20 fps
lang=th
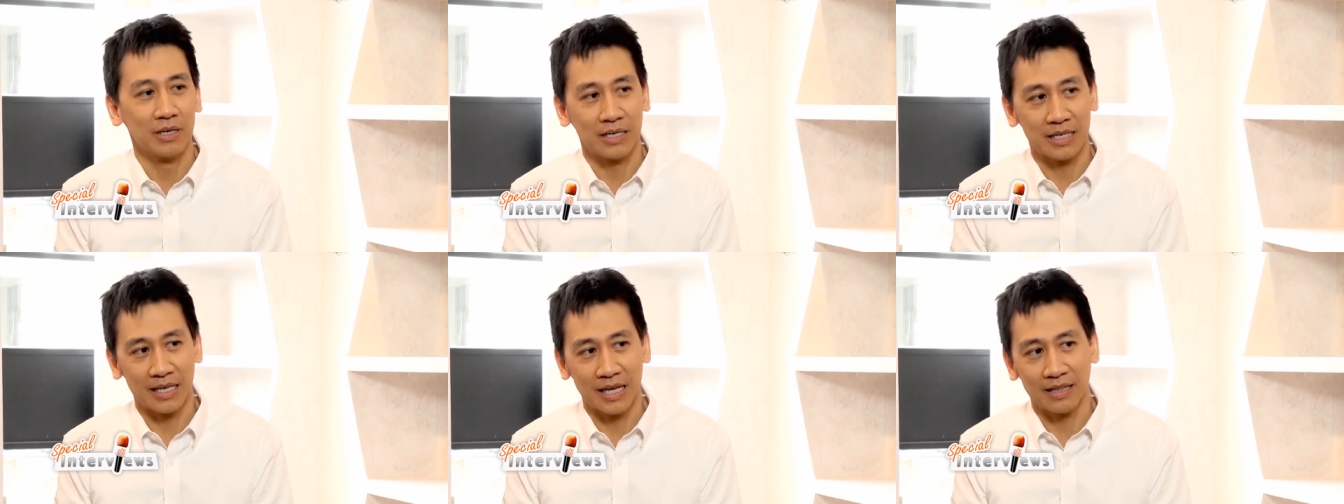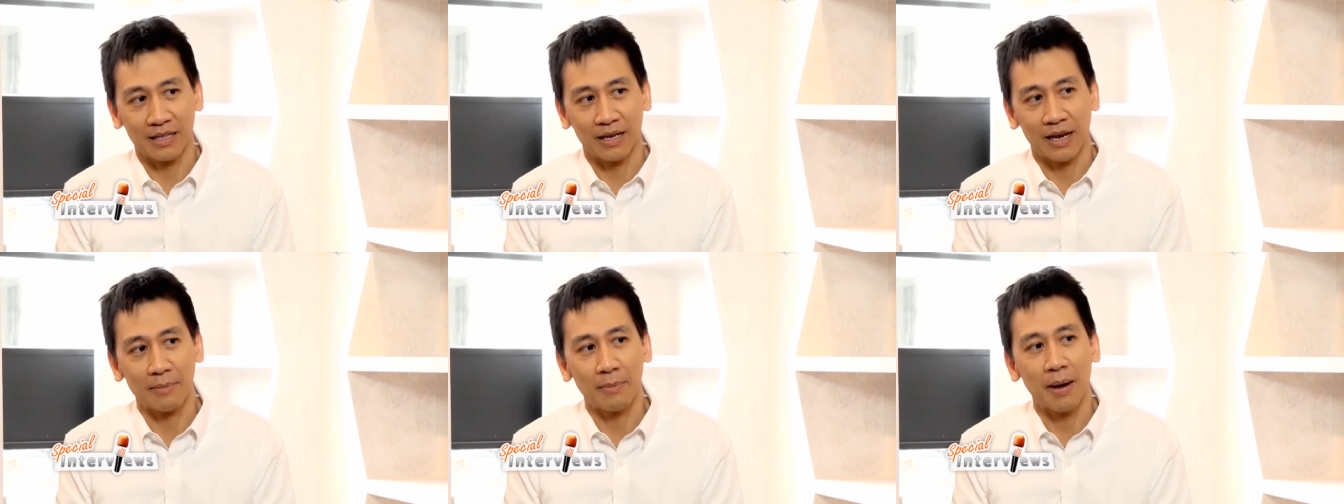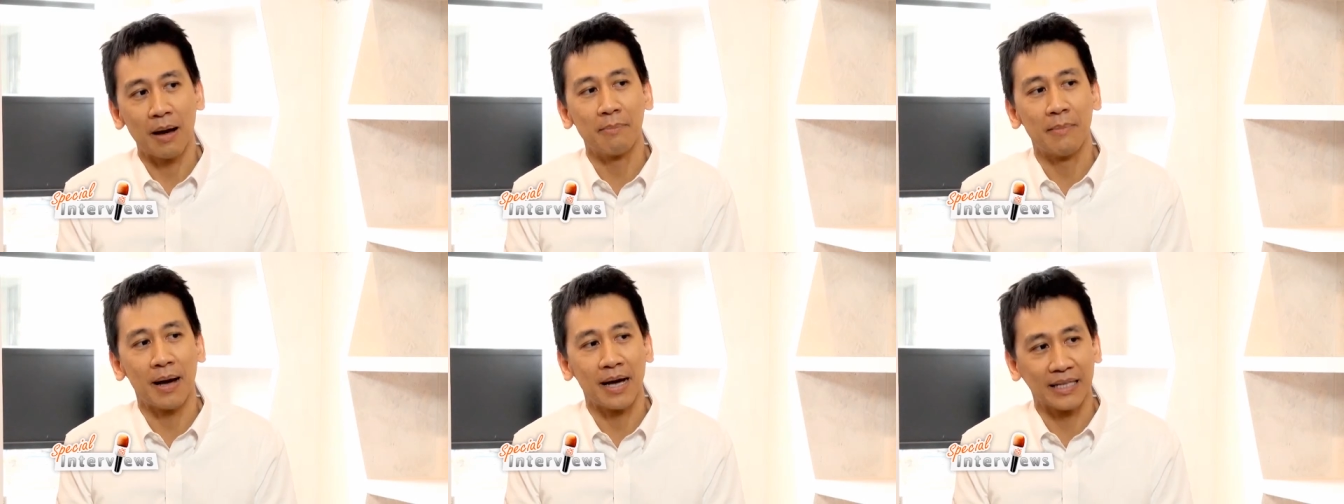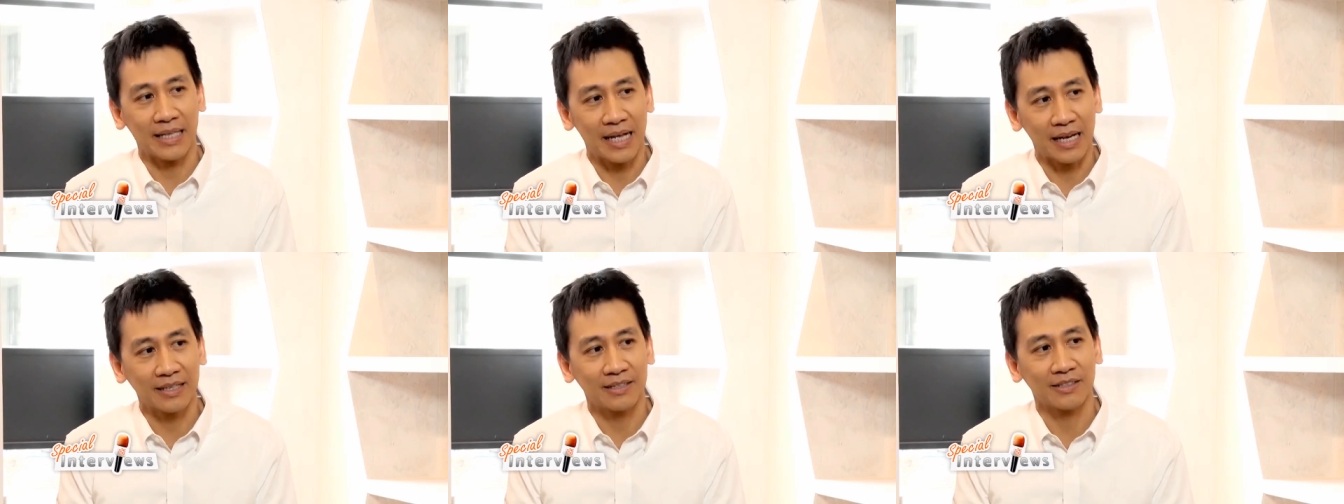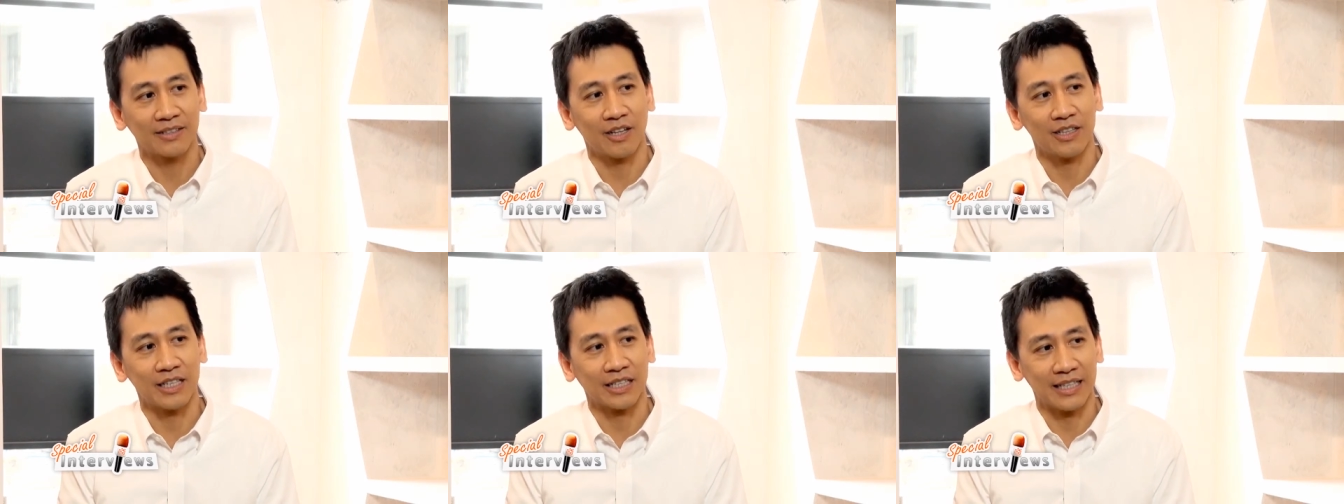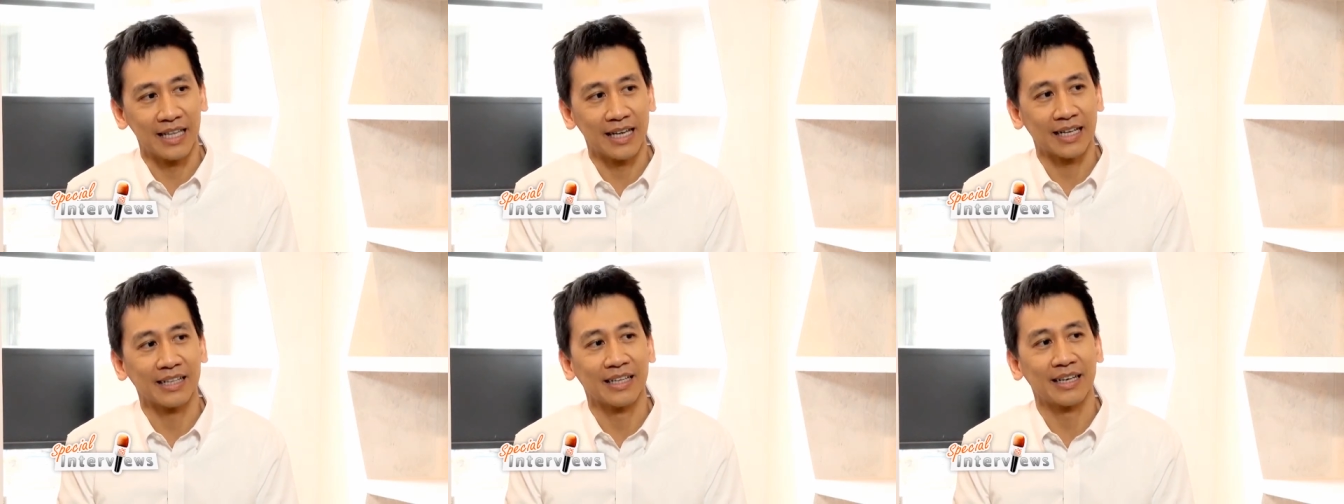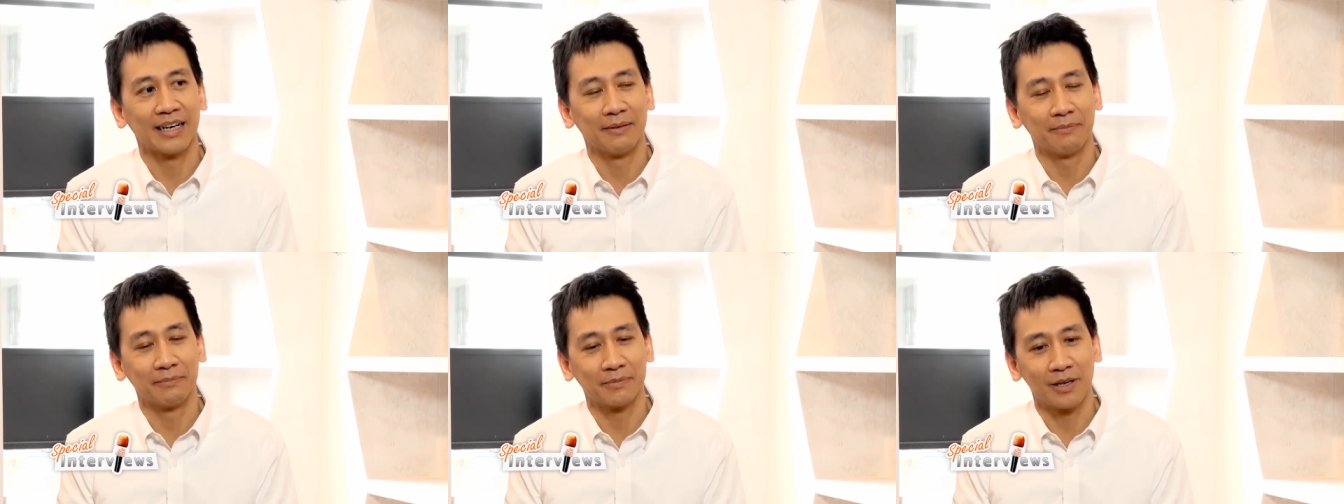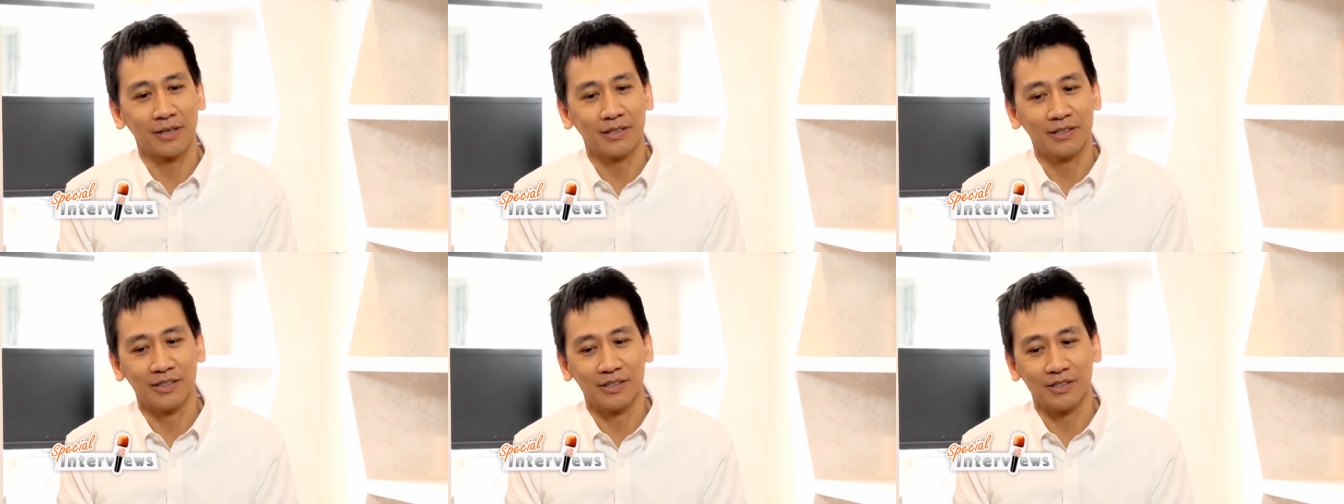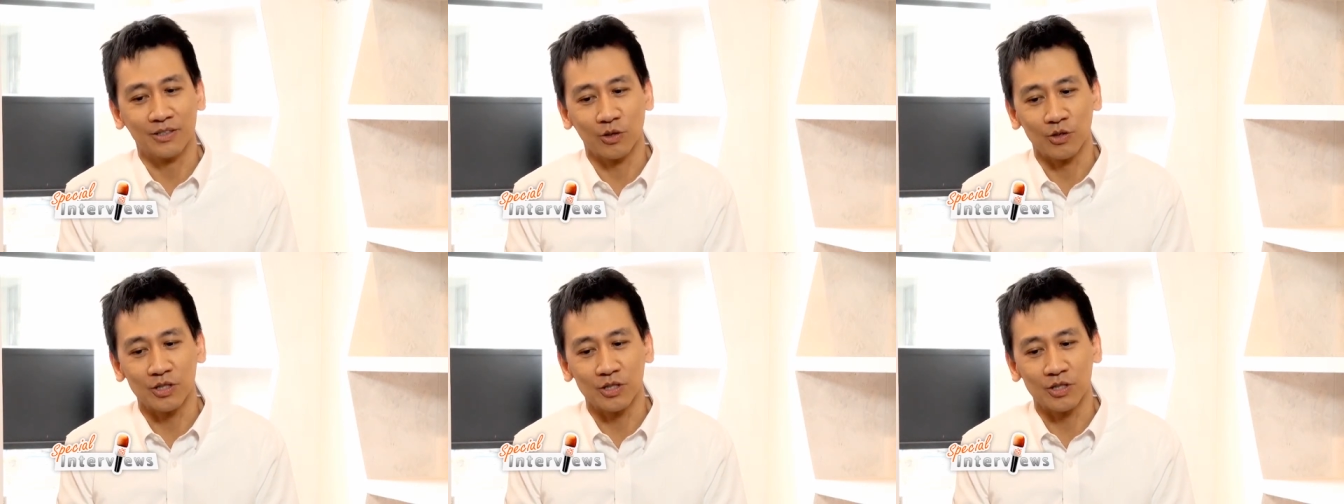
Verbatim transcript: เรียนอะไรมากมายนะตอนเด็กๆก็คือ